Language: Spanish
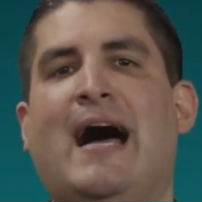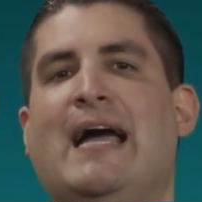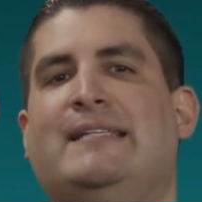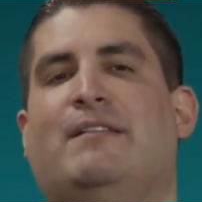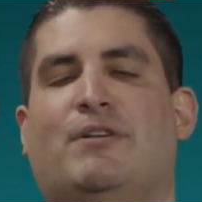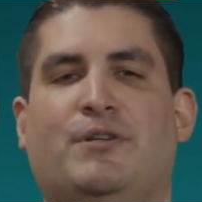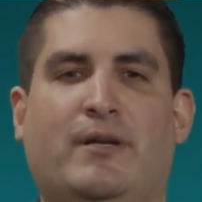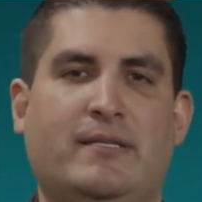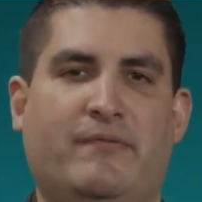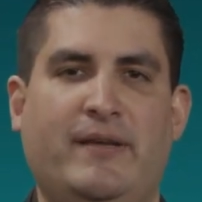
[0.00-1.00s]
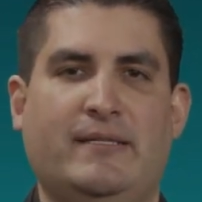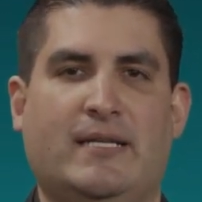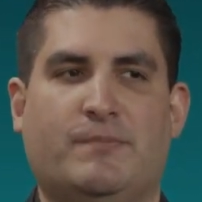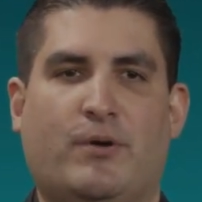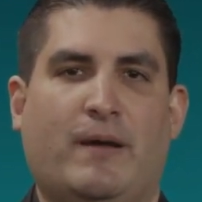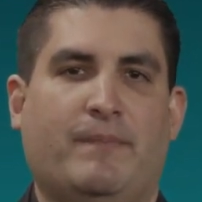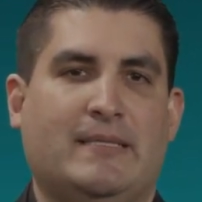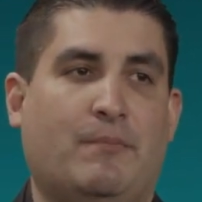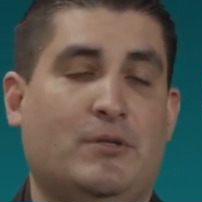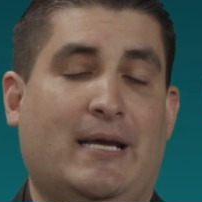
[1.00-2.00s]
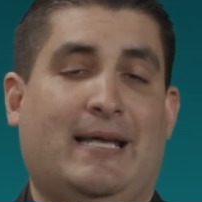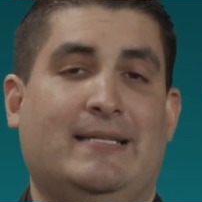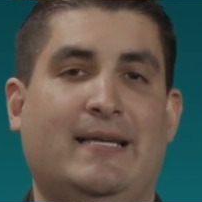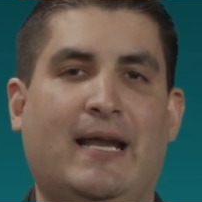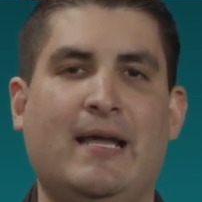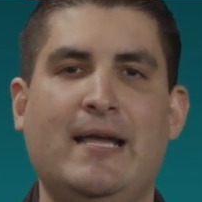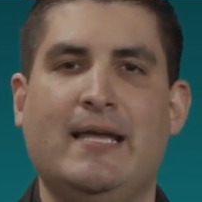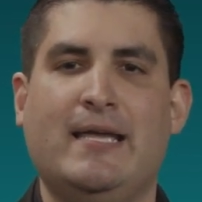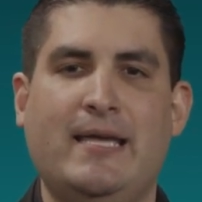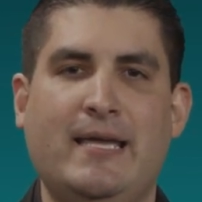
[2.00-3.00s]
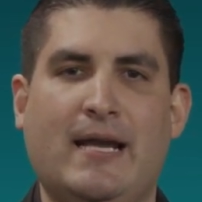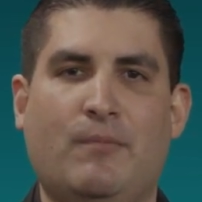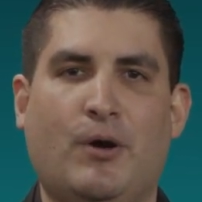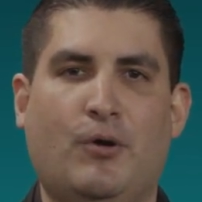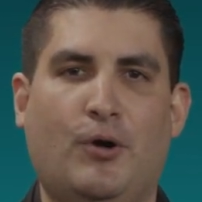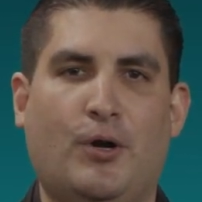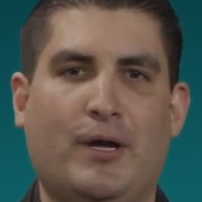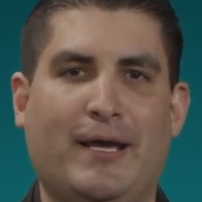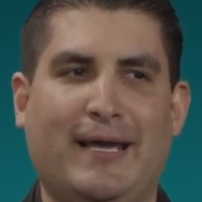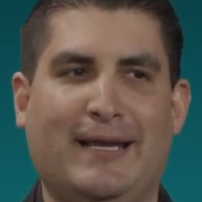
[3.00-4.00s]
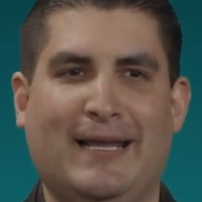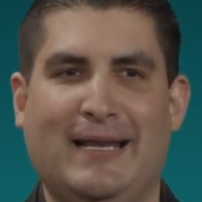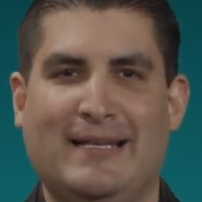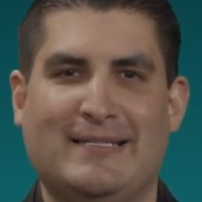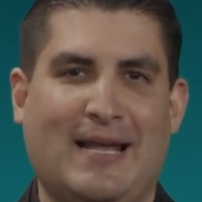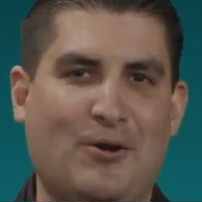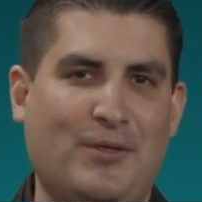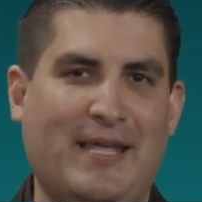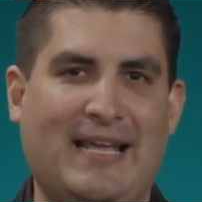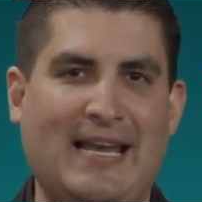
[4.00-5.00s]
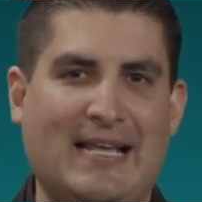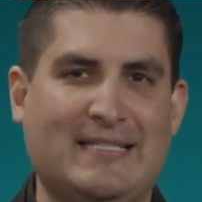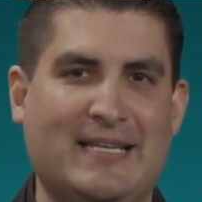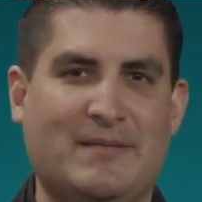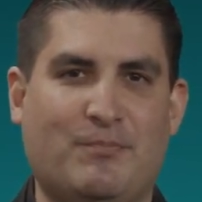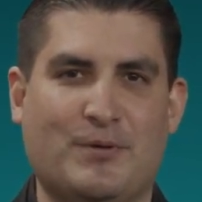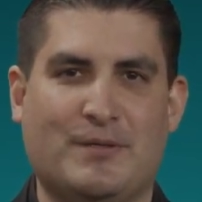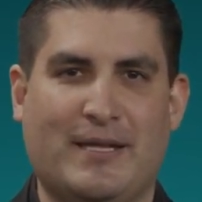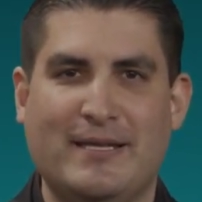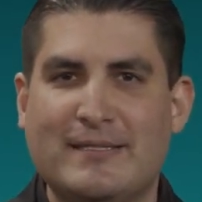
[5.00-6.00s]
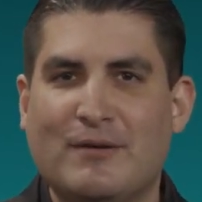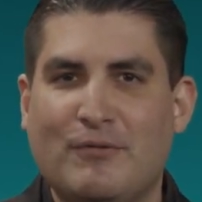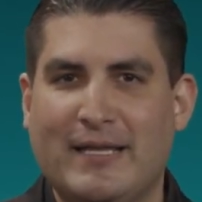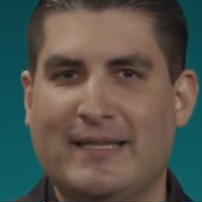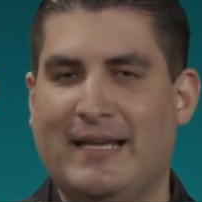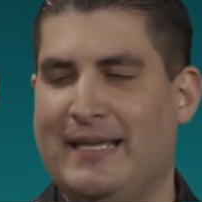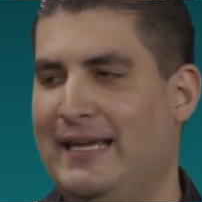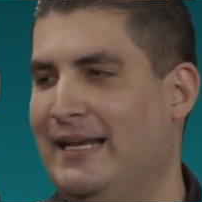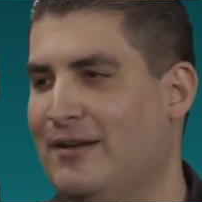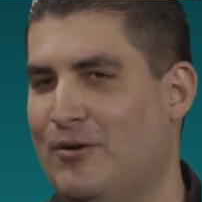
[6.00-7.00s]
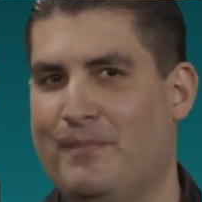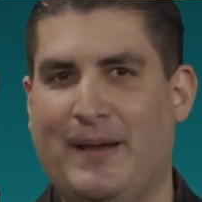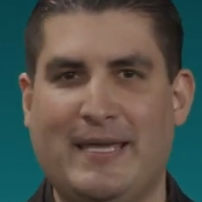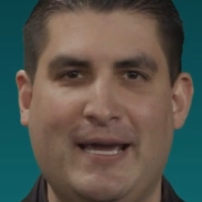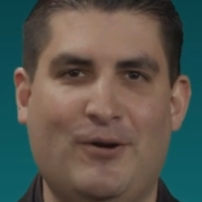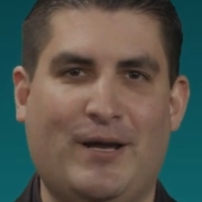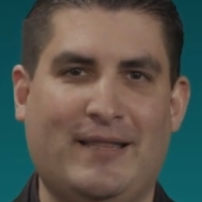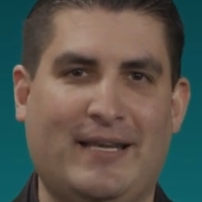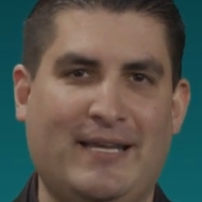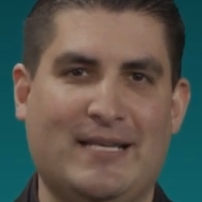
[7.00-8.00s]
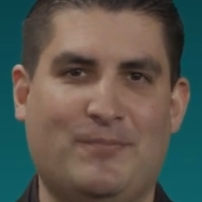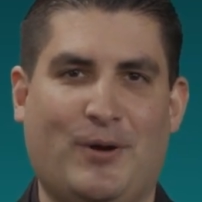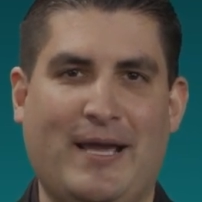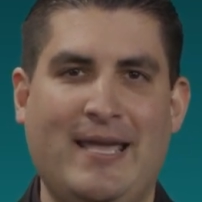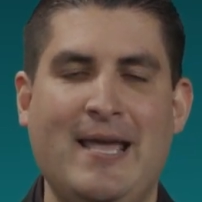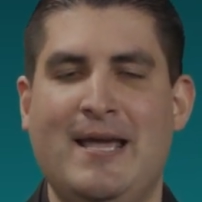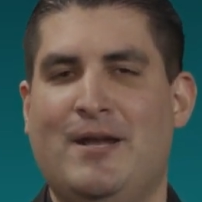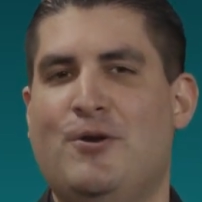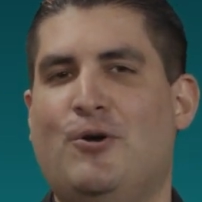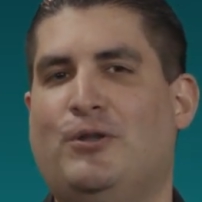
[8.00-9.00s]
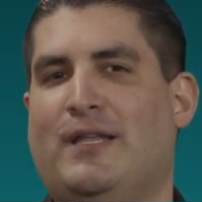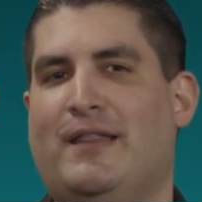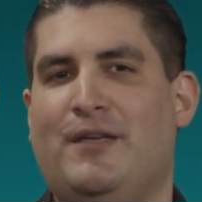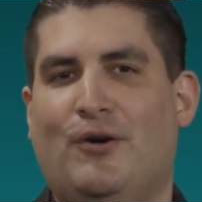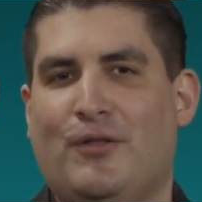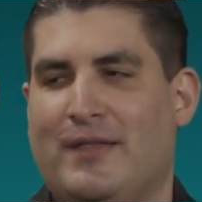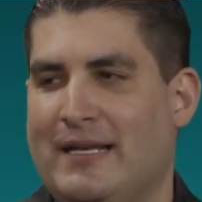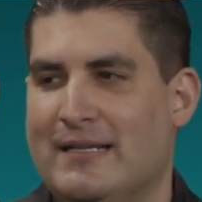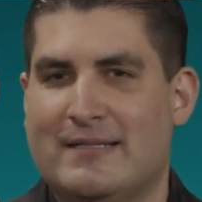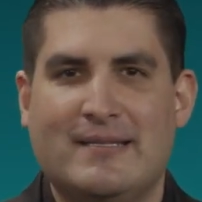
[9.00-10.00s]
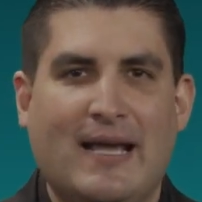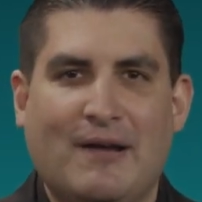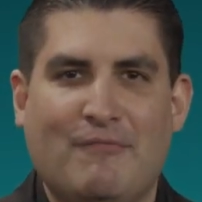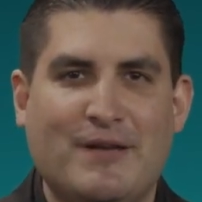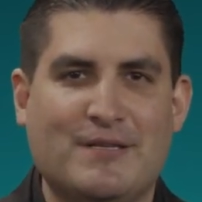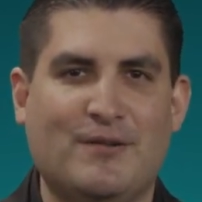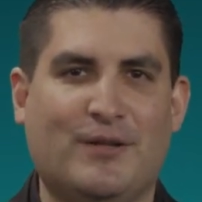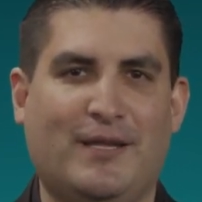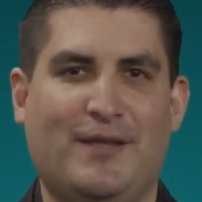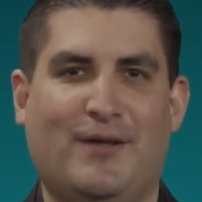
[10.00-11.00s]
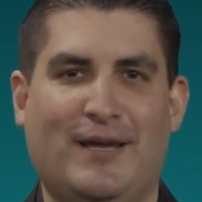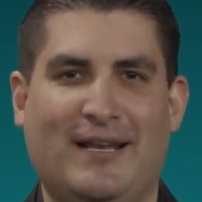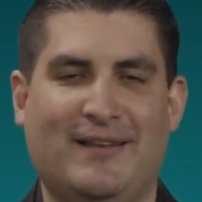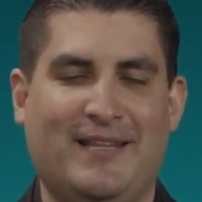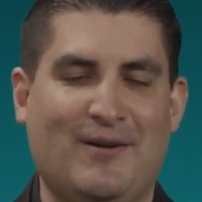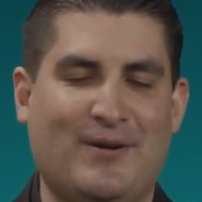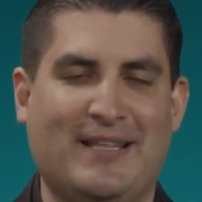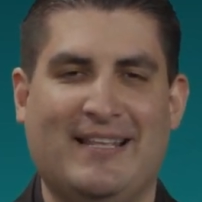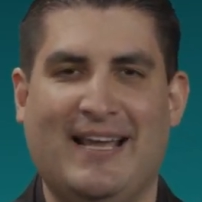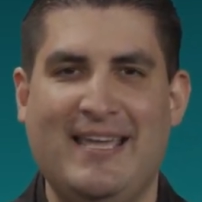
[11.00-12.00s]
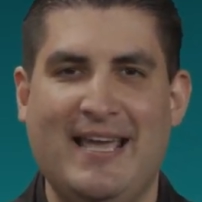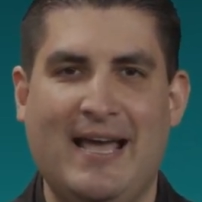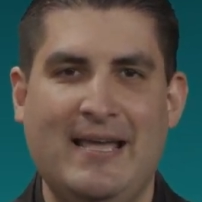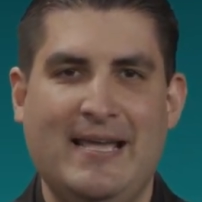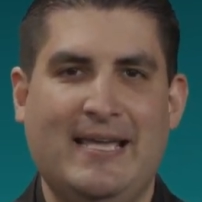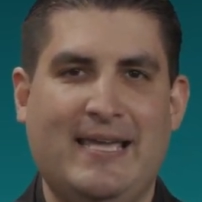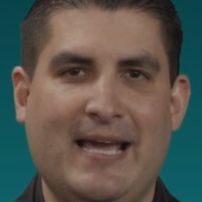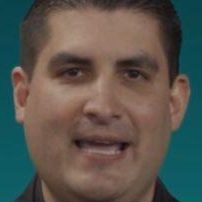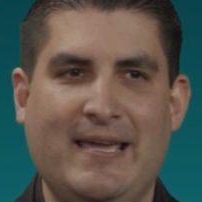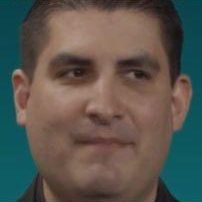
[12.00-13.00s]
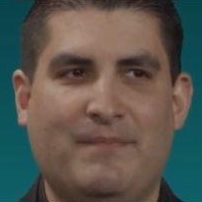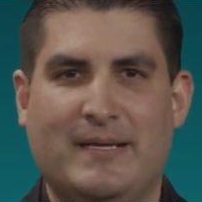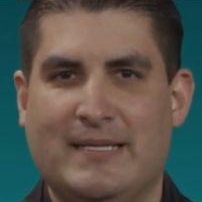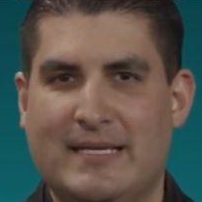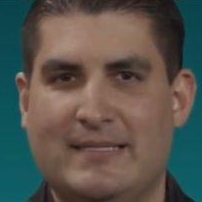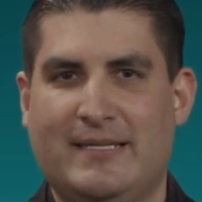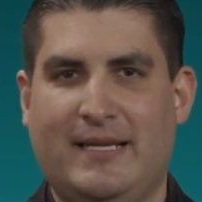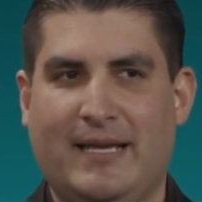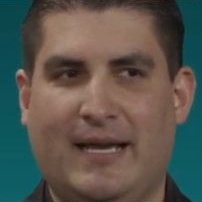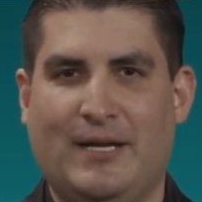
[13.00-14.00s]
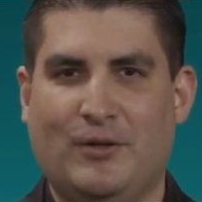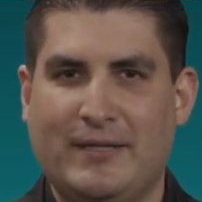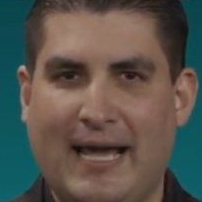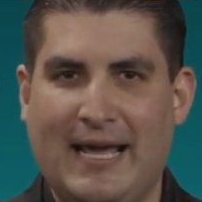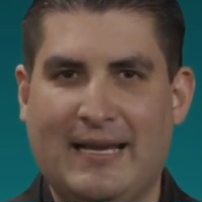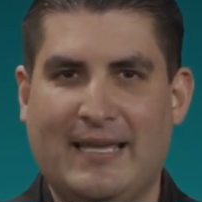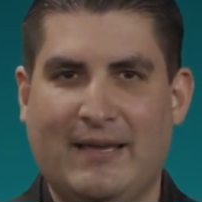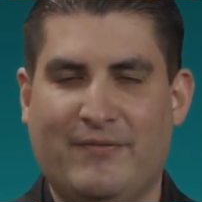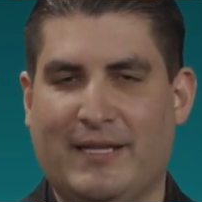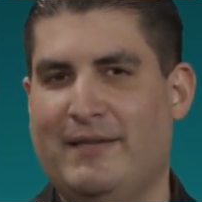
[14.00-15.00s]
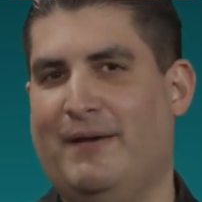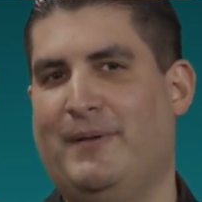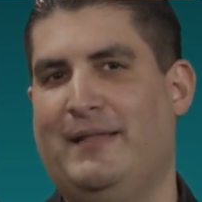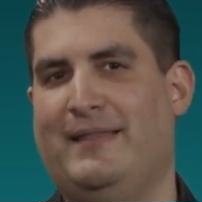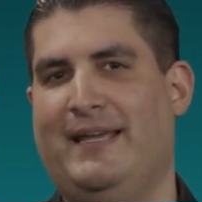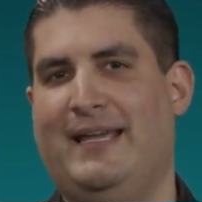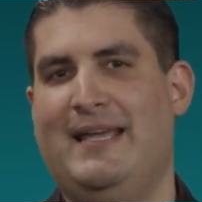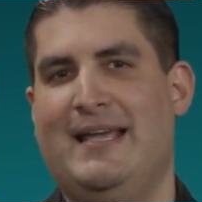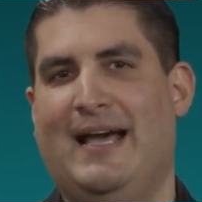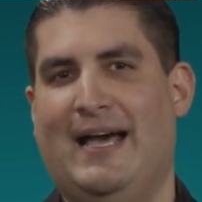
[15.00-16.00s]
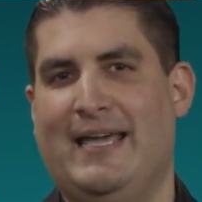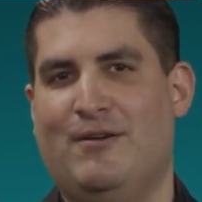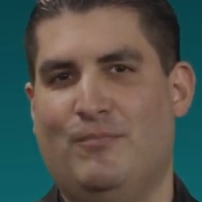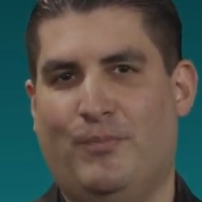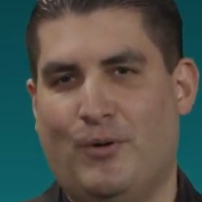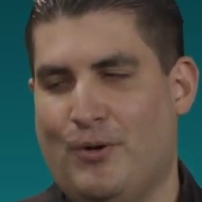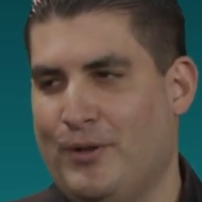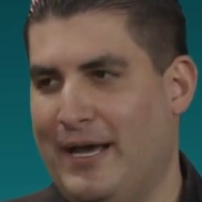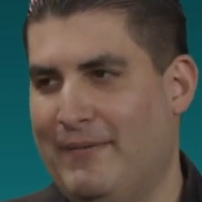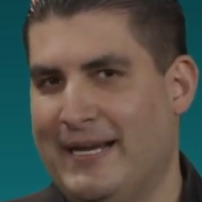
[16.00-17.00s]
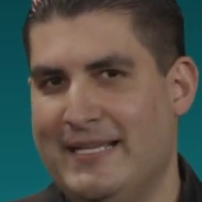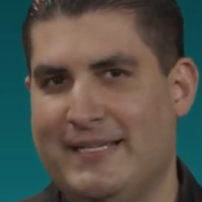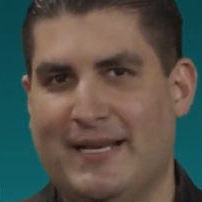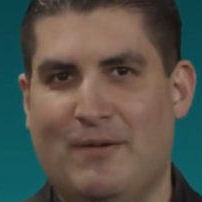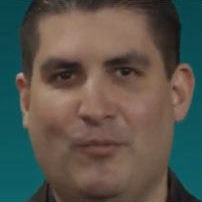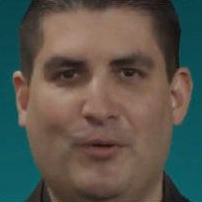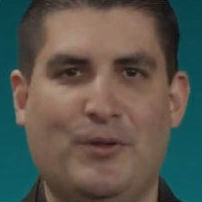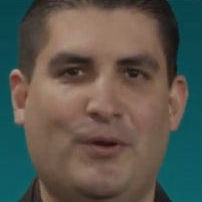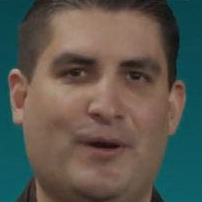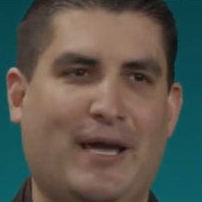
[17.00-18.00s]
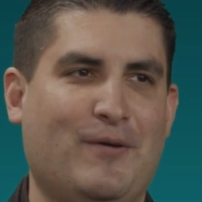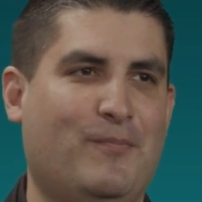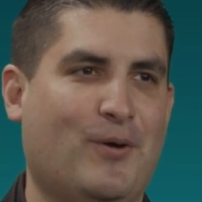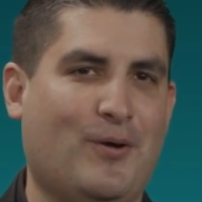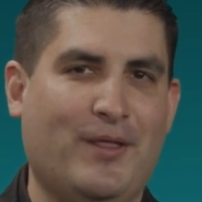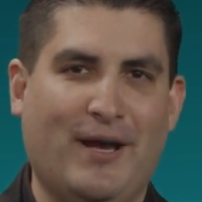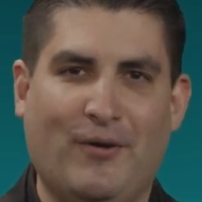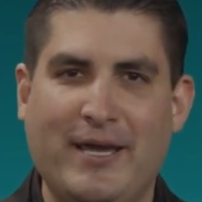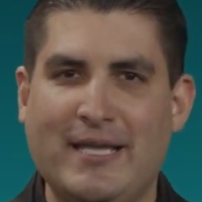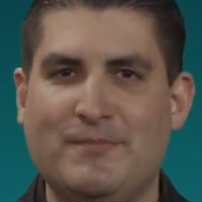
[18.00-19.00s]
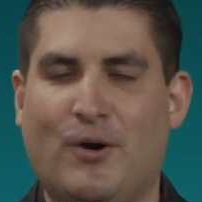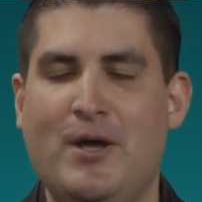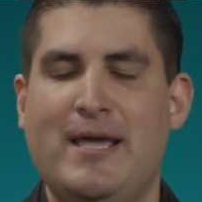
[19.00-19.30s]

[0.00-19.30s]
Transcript: hay situaciones difíciles porque empezamos a crecer y a lo mejor en el salón de clases pues te diste cuenta que el compañero que tenías por ahí no te dio del sándwich, no te dio de lo que traía y ahí empezaste a notar que efectivamente hay un poco de avaricia en el mundo, que hay un poco de egoísmo